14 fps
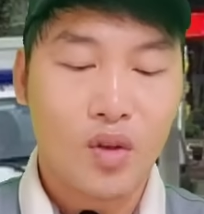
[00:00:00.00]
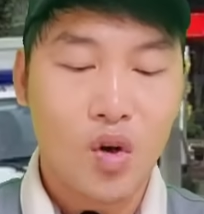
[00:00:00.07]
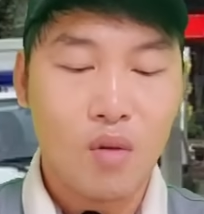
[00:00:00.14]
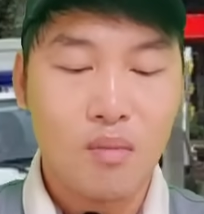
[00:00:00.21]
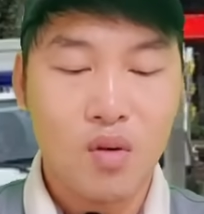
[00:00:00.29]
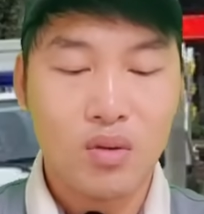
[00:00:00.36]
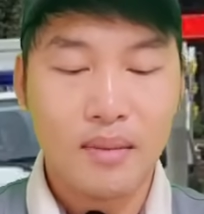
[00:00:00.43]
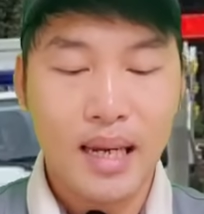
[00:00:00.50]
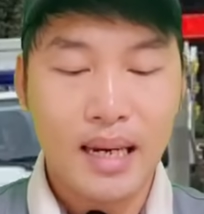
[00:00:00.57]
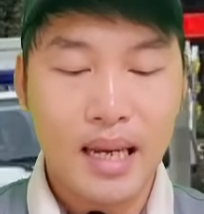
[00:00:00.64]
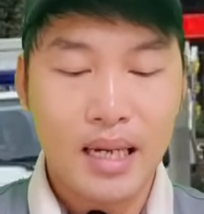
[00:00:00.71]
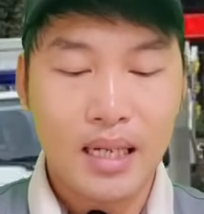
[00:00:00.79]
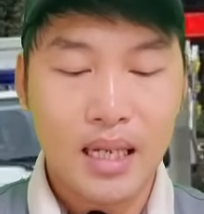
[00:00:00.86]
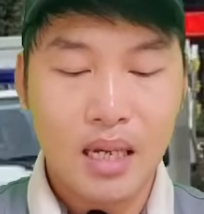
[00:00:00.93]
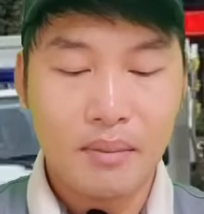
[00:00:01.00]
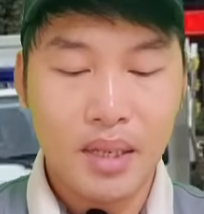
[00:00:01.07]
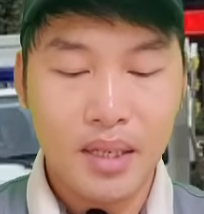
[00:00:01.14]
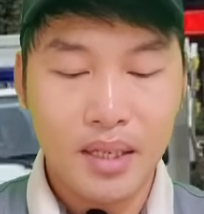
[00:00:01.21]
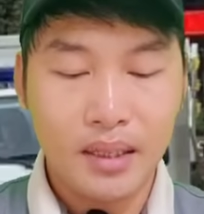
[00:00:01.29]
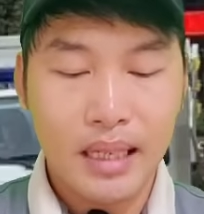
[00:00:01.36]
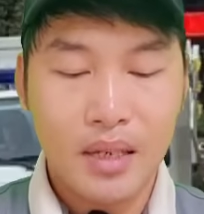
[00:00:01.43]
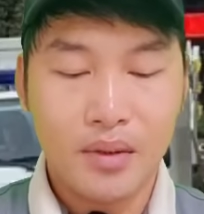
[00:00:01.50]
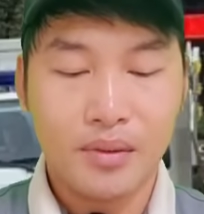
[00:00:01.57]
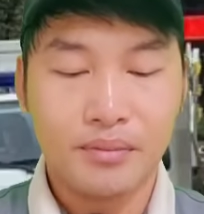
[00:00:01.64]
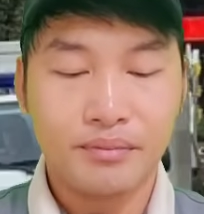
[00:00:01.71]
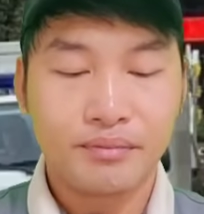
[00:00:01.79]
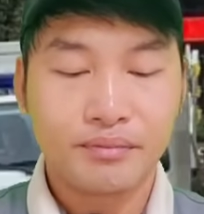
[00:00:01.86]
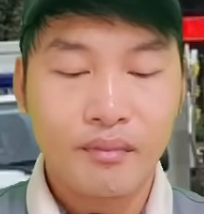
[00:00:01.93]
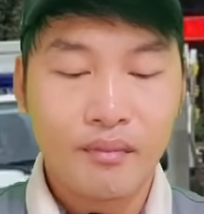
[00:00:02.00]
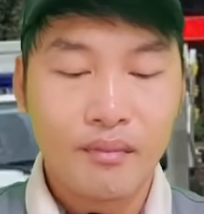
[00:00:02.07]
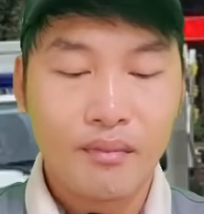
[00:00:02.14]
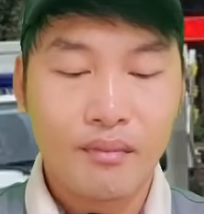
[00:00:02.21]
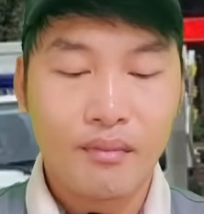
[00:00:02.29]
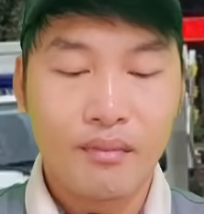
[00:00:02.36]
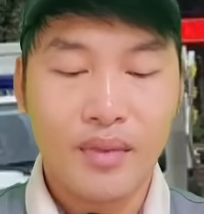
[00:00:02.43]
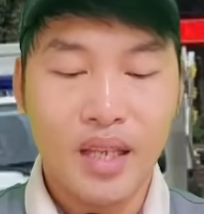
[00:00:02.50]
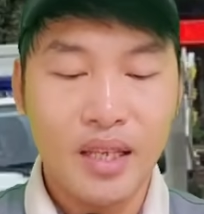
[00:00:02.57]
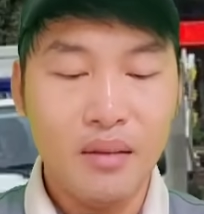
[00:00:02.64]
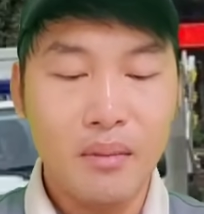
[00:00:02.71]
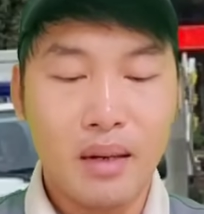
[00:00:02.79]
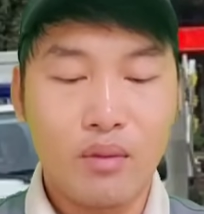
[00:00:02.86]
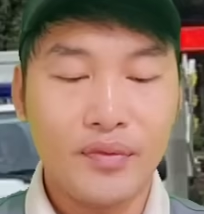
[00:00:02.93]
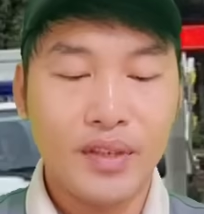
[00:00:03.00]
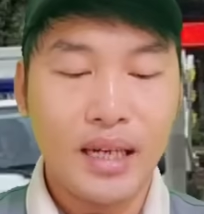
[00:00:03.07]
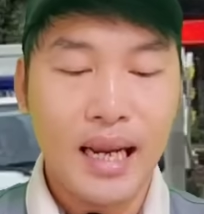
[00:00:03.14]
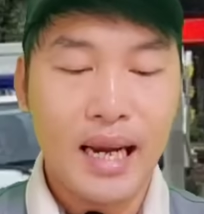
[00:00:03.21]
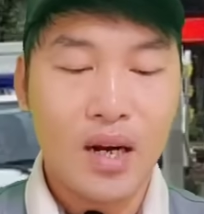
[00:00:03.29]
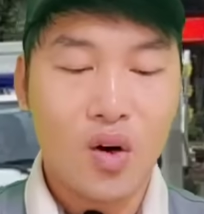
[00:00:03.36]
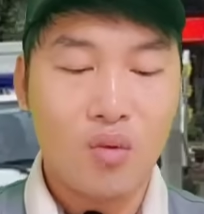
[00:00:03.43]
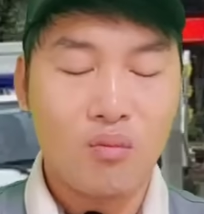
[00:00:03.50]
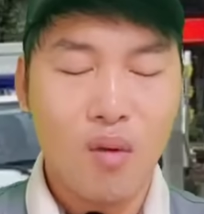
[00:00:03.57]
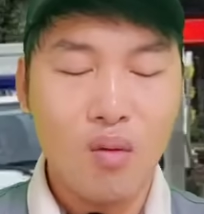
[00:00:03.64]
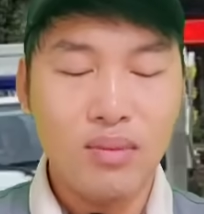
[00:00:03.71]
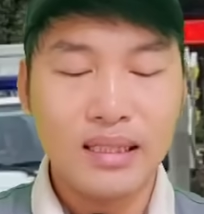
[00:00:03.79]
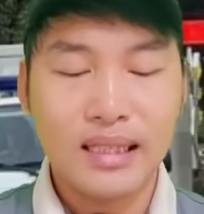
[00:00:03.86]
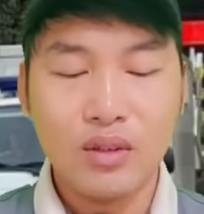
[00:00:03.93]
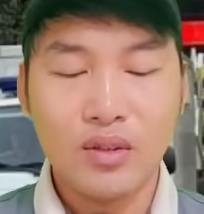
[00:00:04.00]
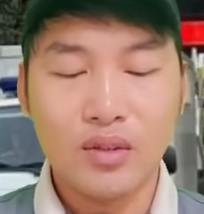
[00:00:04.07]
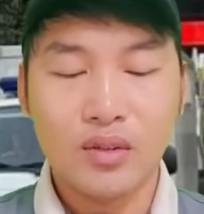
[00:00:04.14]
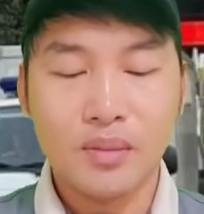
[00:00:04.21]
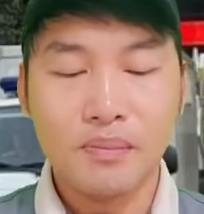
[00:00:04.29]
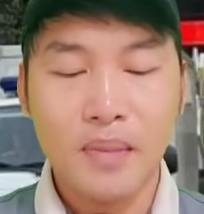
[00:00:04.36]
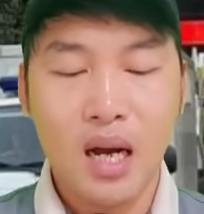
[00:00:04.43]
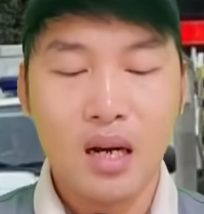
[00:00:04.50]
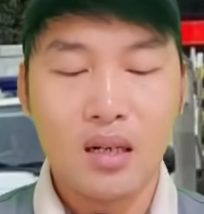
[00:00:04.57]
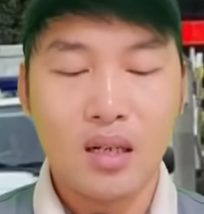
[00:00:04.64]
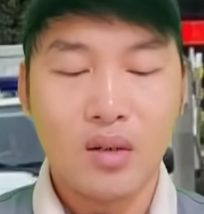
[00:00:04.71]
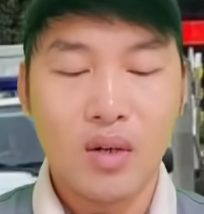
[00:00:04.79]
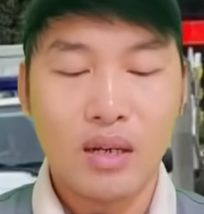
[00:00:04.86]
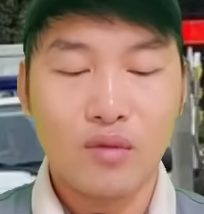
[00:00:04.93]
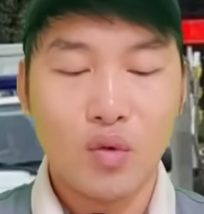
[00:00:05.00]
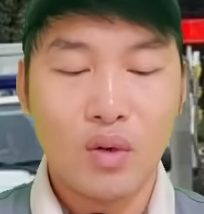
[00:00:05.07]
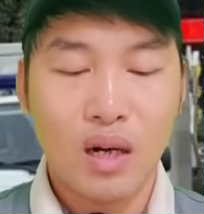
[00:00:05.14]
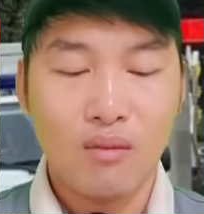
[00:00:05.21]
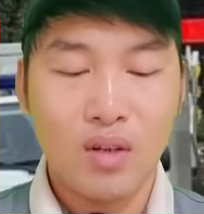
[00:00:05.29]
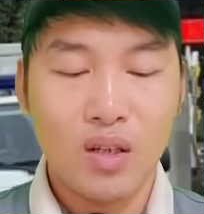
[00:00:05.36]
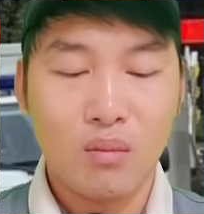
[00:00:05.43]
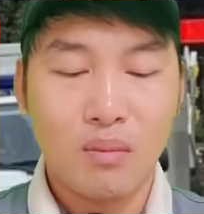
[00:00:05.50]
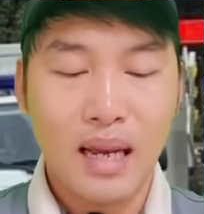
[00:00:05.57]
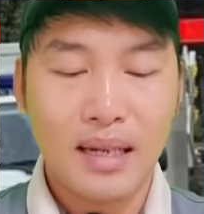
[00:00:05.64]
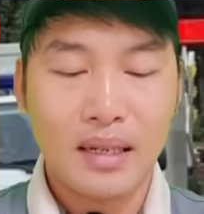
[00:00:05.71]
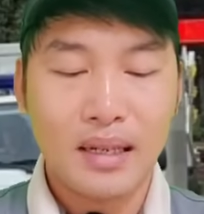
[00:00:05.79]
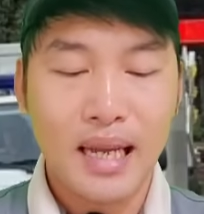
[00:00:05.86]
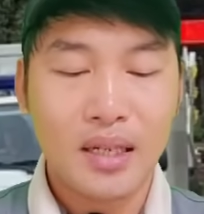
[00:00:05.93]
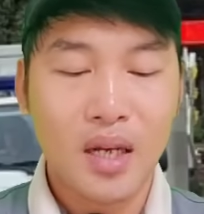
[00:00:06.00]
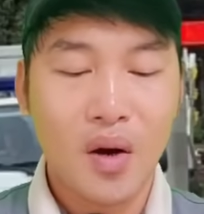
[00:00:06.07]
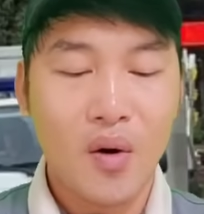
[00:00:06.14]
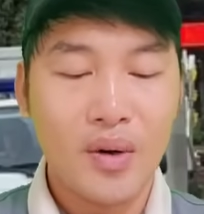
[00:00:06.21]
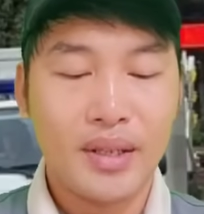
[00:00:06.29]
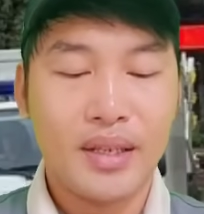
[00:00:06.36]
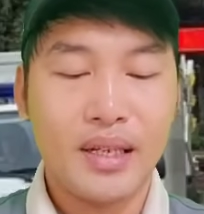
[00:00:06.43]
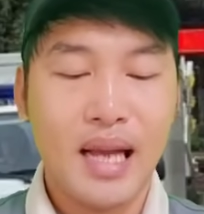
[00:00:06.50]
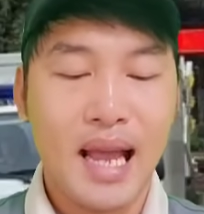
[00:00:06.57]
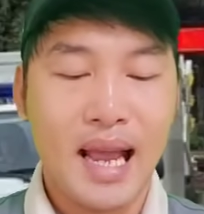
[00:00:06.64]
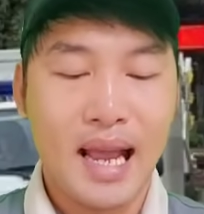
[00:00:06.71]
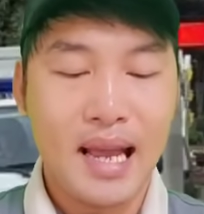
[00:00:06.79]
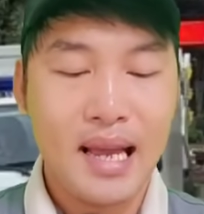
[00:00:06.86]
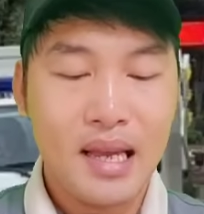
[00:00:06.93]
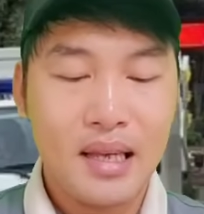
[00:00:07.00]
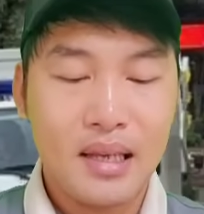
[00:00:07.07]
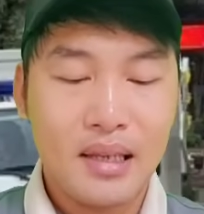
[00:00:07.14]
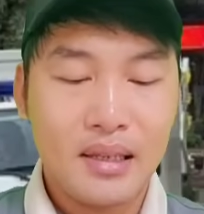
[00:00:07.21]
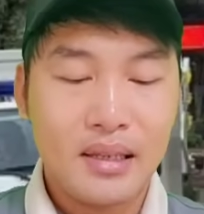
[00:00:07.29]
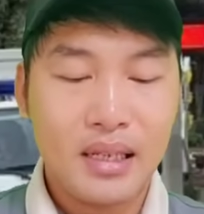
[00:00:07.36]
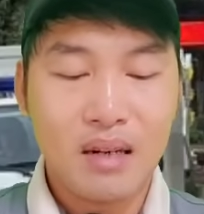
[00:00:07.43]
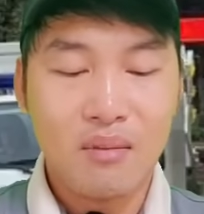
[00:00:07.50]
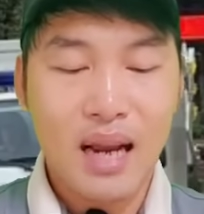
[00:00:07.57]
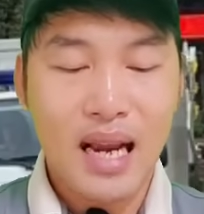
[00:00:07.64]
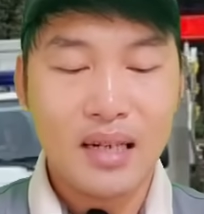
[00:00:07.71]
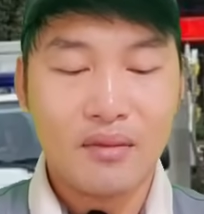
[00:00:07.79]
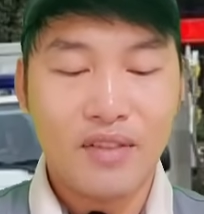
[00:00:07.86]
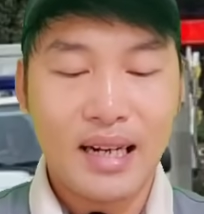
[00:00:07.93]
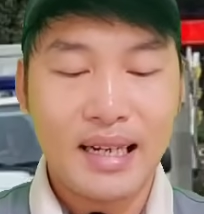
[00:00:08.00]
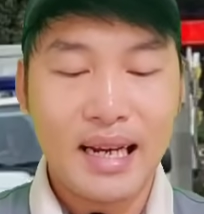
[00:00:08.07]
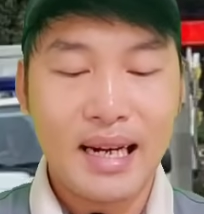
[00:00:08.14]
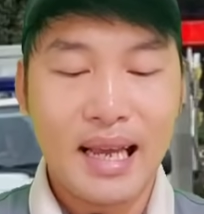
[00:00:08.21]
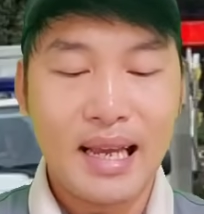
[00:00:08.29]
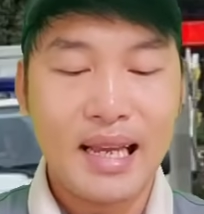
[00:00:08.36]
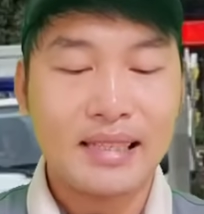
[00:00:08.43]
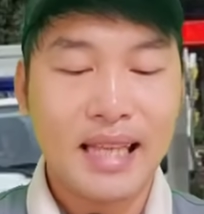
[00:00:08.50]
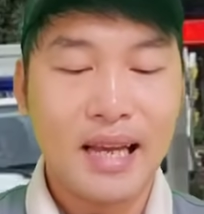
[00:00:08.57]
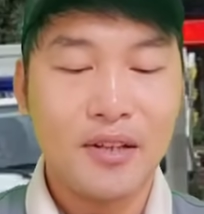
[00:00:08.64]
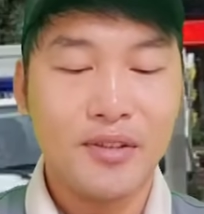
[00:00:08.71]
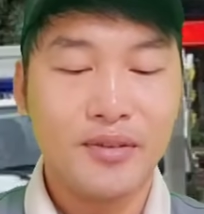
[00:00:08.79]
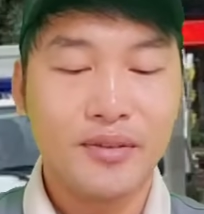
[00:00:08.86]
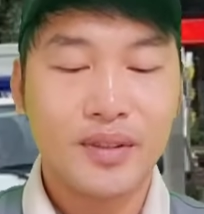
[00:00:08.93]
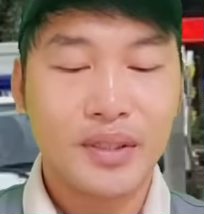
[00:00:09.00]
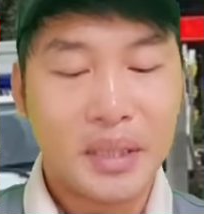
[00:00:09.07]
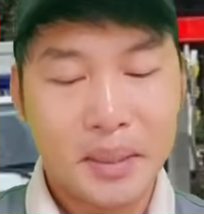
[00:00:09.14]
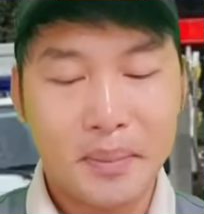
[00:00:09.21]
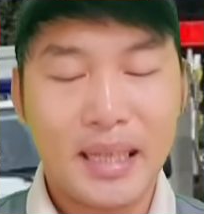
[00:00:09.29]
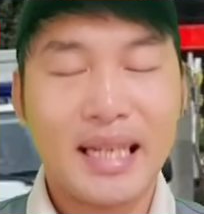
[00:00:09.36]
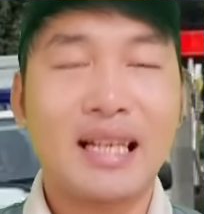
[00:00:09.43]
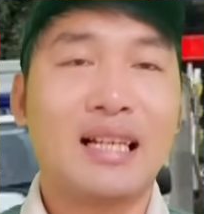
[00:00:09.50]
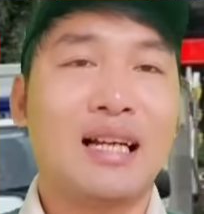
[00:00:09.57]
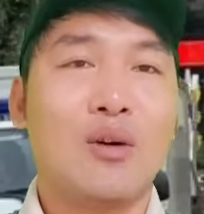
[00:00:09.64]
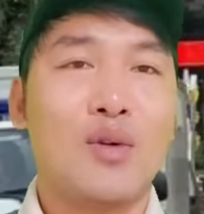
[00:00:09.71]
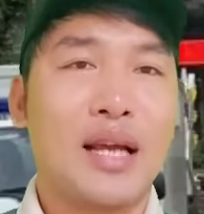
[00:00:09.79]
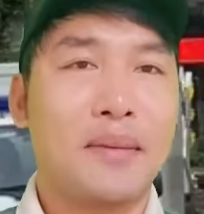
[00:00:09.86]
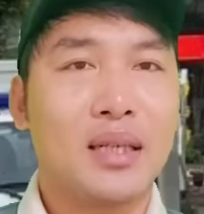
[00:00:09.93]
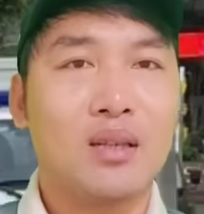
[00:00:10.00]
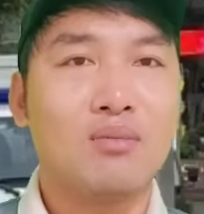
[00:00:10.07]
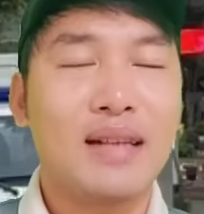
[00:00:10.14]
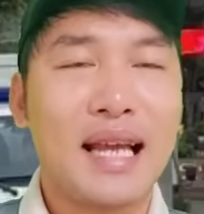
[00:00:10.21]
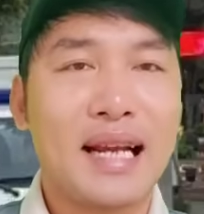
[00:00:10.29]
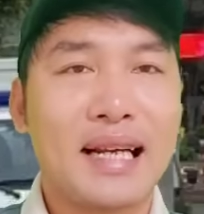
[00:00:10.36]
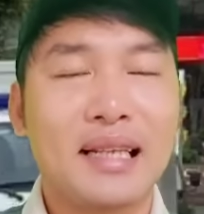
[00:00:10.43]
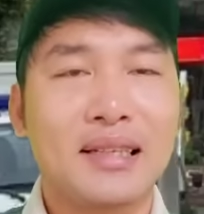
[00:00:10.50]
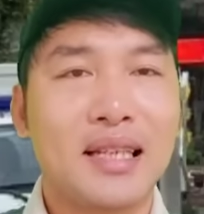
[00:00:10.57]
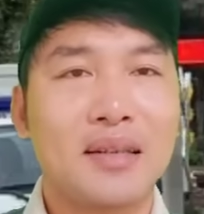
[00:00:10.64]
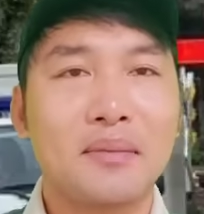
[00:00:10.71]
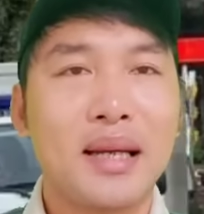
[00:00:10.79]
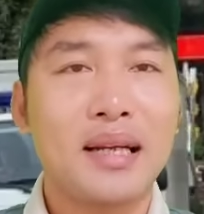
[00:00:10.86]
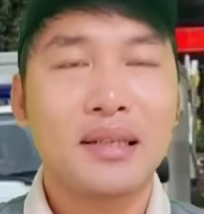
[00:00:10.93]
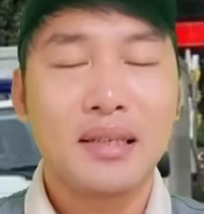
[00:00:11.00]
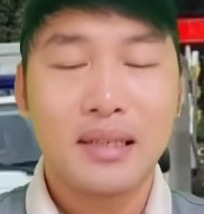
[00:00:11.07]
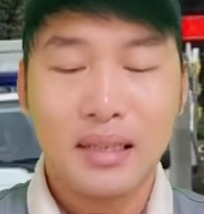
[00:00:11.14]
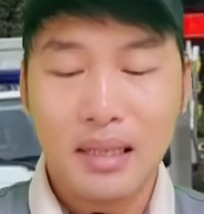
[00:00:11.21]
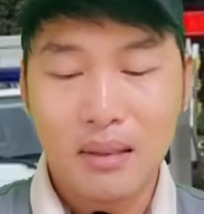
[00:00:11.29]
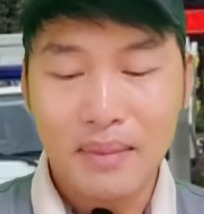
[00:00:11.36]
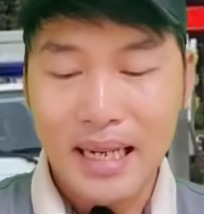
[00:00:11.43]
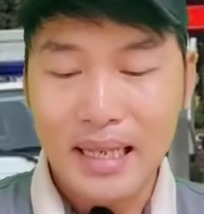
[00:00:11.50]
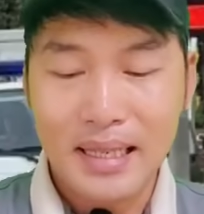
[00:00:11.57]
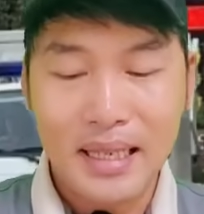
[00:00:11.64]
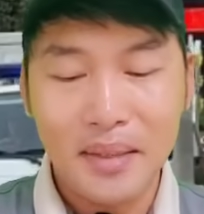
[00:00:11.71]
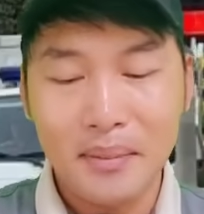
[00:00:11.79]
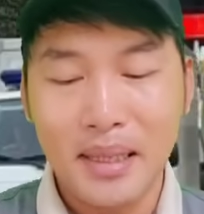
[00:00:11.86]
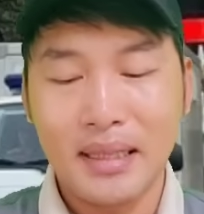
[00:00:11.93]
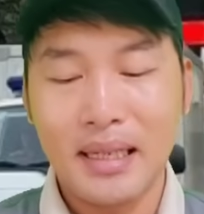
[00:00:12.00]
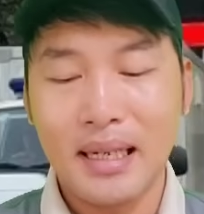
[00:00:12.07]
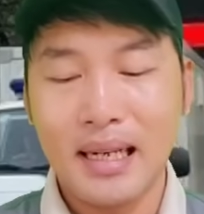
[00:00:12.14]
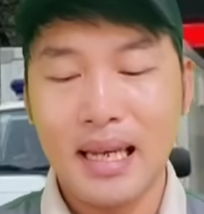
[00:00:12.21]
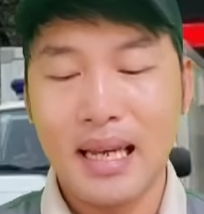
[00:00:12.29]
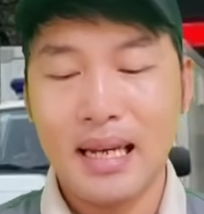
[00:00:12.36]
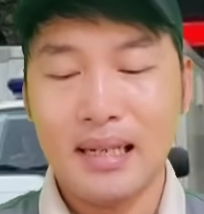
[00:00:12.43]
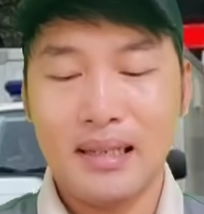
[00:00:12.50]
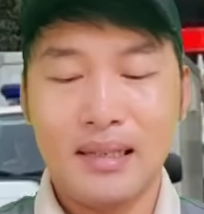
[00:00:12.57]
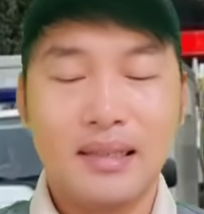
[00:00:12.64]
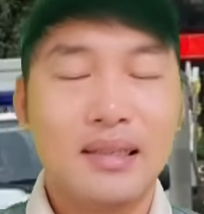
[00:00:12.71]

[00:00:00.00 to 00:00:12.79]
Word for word: còn một cái bài đăng à, mới nhất đây luôn ừ, chỉ bà Nguyễn Phương Hằng cùng 46 youtuber được quyền vu khống và dục mạng người khác thôi chứ hả chứ không ai được phản kháng lại hay sao thì mà cái này, câu này mình cũng đang rất là thắc mắc không lẽ là chỉ mình đinh lan